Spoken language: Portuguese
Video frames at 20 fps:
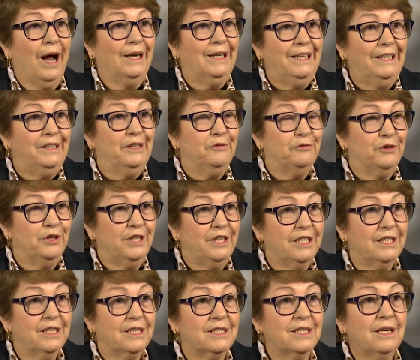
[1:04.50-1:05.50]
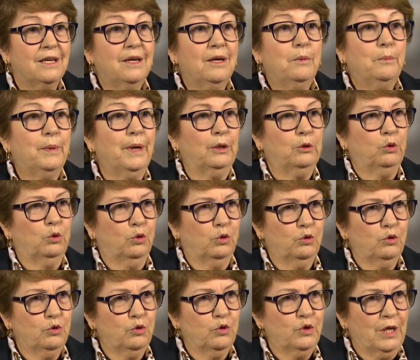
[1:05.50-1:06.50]
ali definidas para
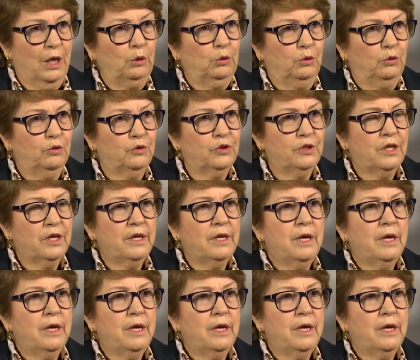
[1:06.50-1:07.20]
todos os alunos.